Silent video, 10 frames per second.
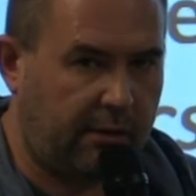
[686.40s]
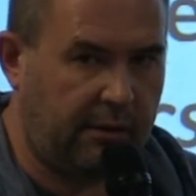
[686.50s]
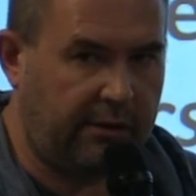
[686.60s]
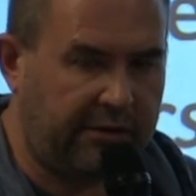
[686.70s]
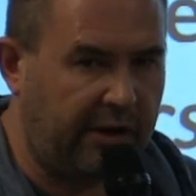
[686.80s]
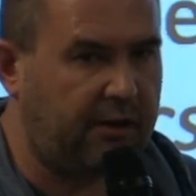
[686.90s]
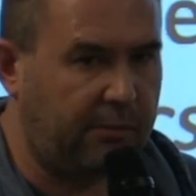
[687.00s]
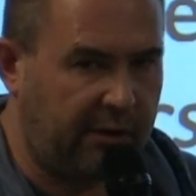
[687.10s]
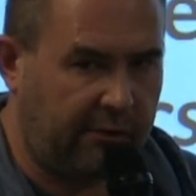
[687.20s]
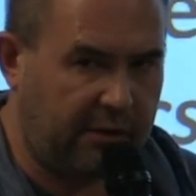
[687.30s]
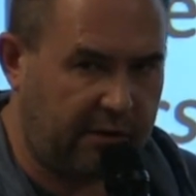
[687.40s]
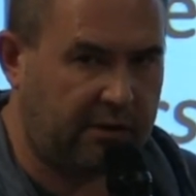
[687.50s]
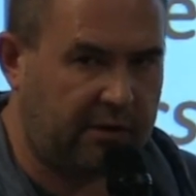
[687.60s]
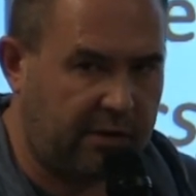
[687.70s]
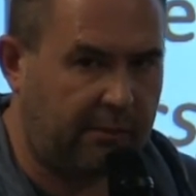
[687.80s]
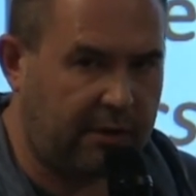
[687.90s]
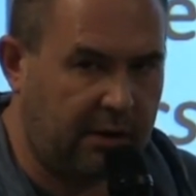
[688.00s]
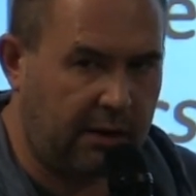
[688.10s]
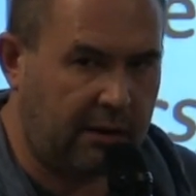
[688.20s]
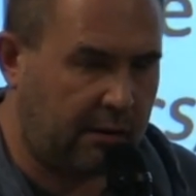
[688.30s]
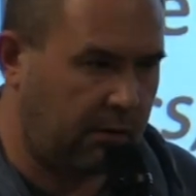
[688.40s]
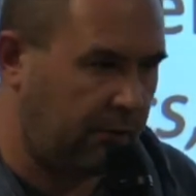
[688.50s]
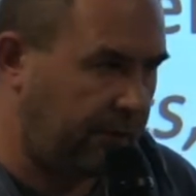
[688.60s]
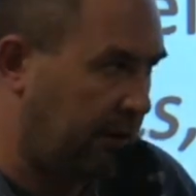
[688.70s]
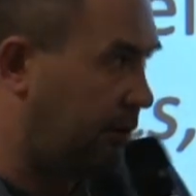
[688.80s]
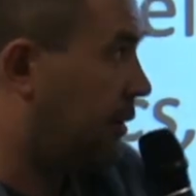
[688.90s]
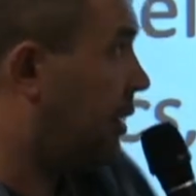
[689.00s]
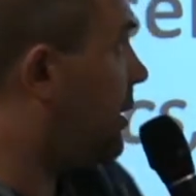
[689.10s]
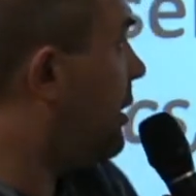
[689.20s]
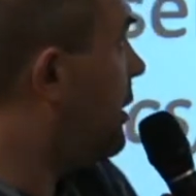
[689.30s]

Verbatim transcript: э, значимая вещь, чем для уфологии.